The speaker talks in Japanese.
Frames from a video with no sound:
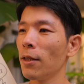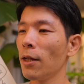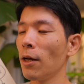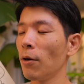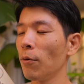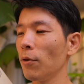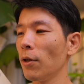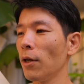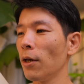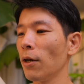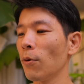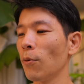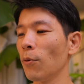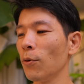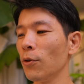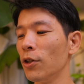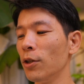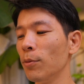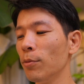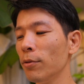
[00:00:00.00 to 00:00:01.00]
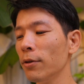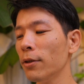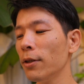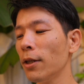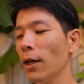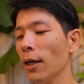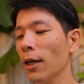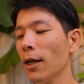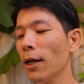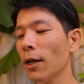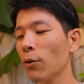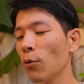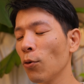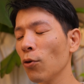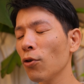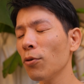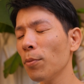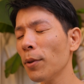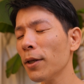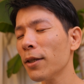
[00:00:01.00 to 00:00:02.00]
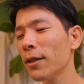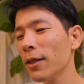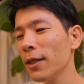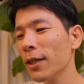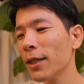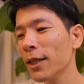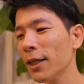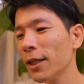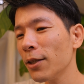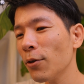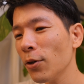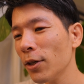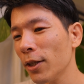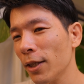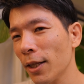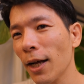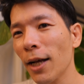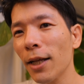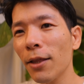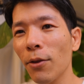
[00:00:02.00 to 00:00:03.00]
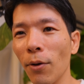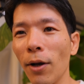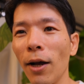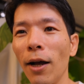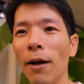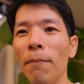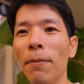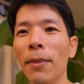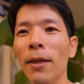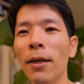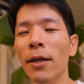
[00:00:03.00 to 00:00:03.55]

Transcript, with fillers: なので、こう自分だけが特別にしんどいんだとか、